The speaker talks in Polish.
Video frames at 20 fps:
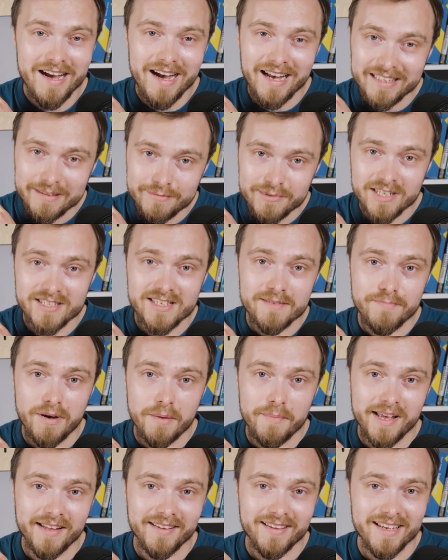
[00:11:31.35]
A tymczasem
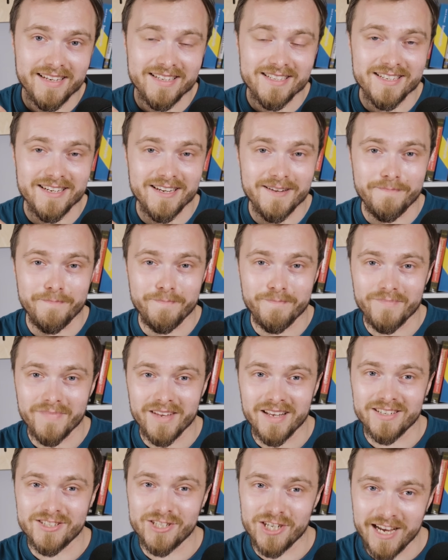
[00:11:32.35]
pamiętaj, że
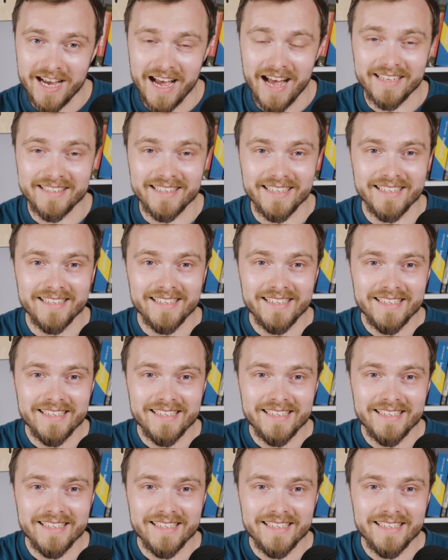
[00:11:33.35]
czekanie